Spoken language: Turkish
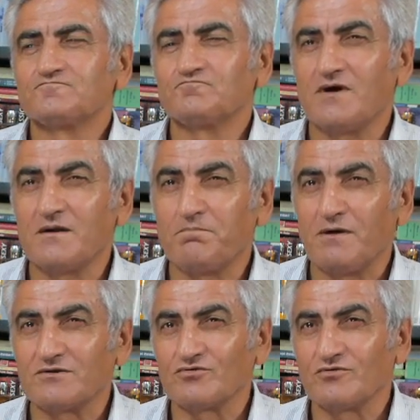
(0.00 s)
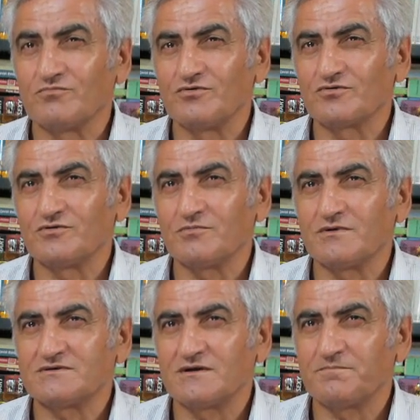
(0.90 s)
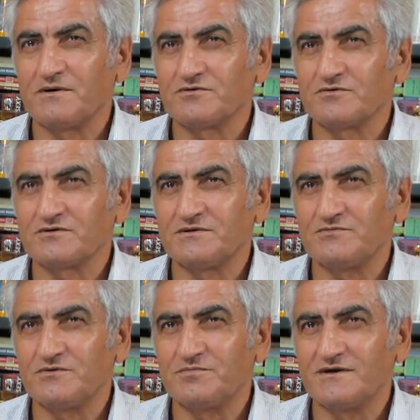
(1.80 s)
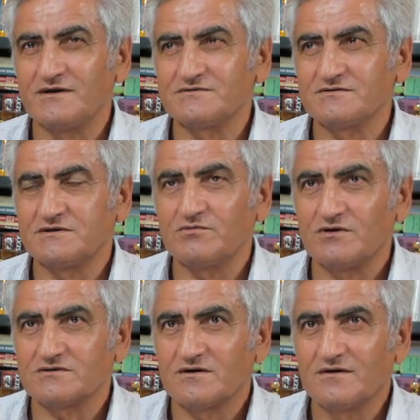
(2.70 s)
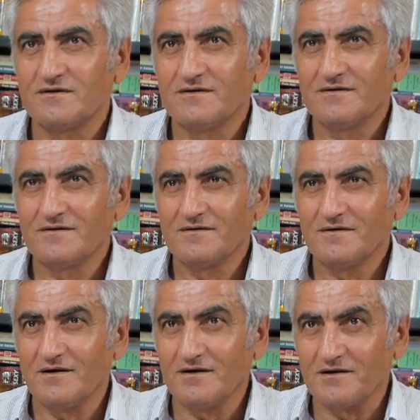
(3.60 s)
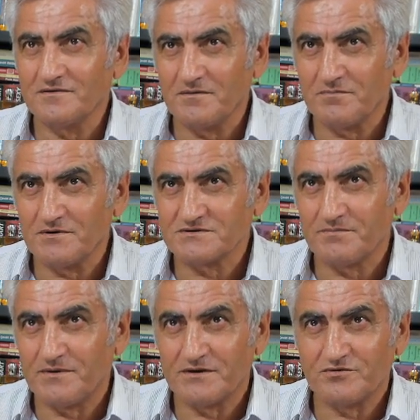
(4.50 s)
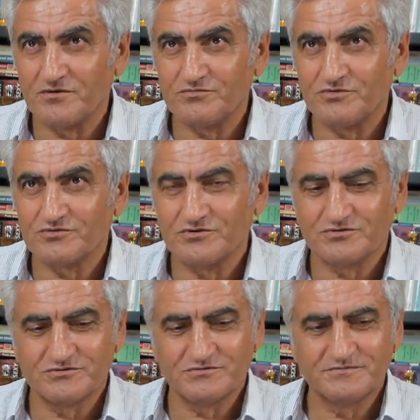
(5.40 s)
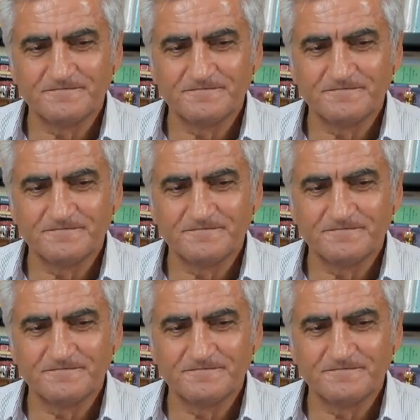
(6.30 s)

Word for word: Benim patronum büyüktür de senin patronun kim diyeyim seniz? Kim olacak? Allah'tan başka patronum yok çok şükür.